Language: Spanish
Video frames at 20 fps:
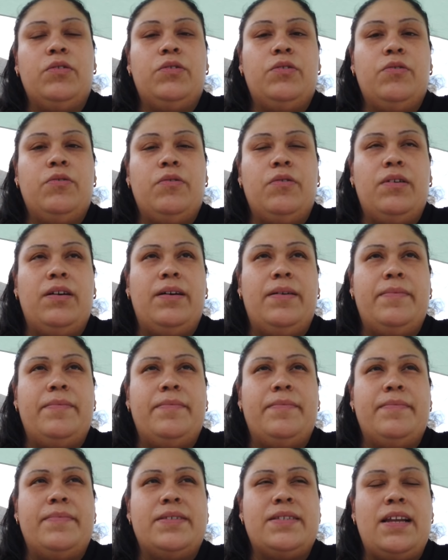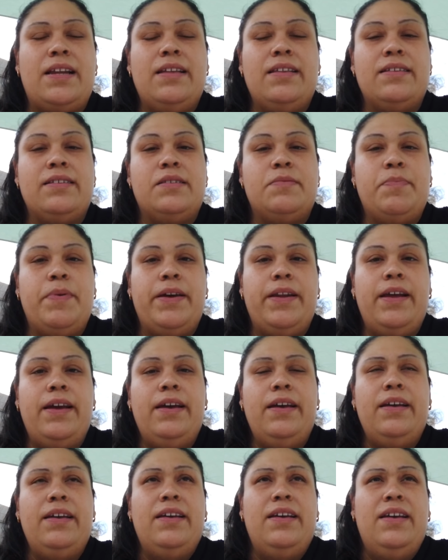otro sala de
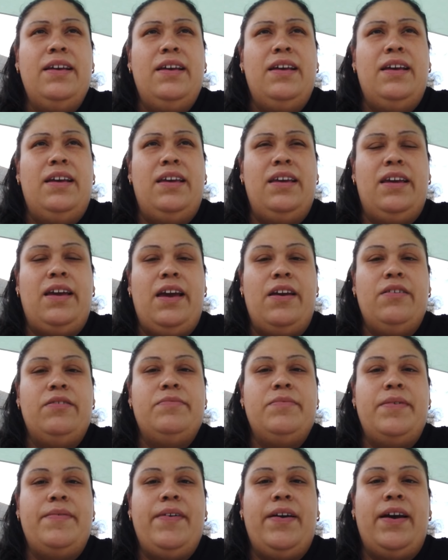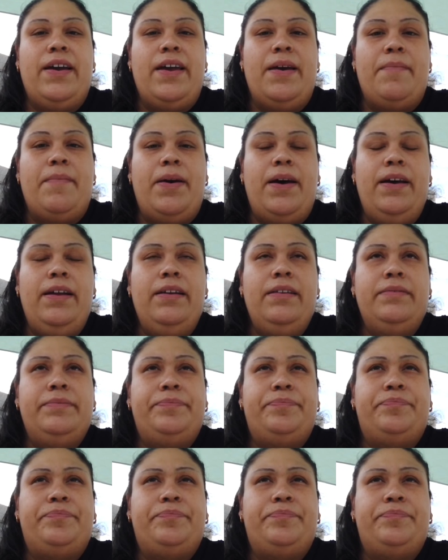espera y que ellos me iban a llamar.